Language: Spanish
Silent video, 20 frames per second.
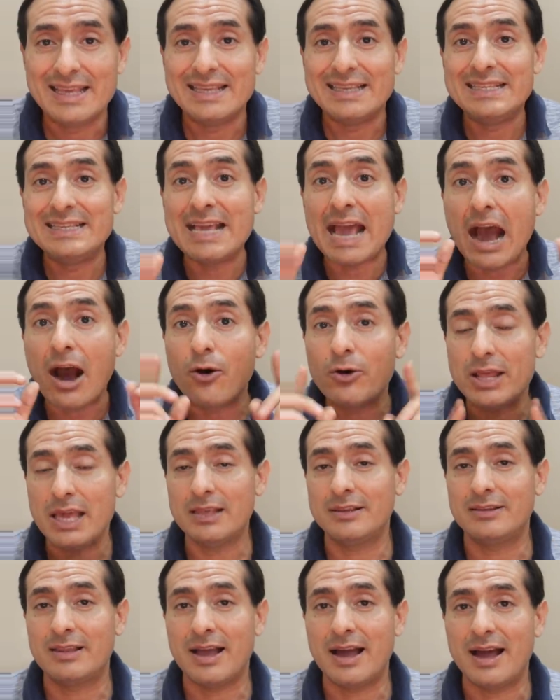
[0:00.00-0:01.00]
Y
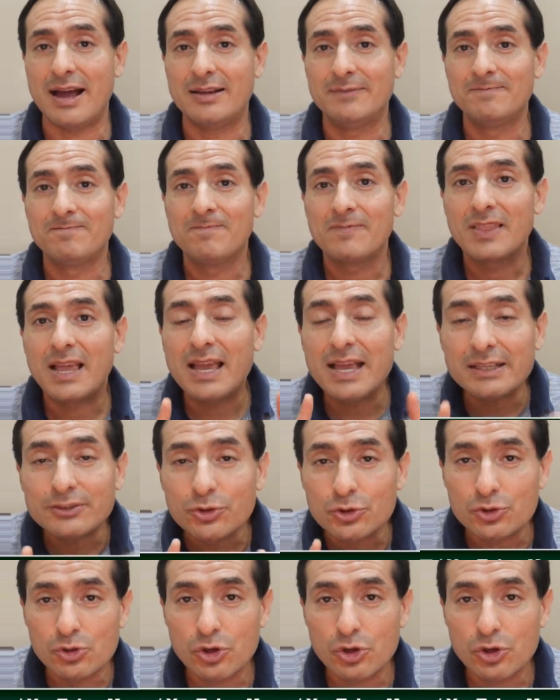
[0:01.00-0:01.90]
ahorita eso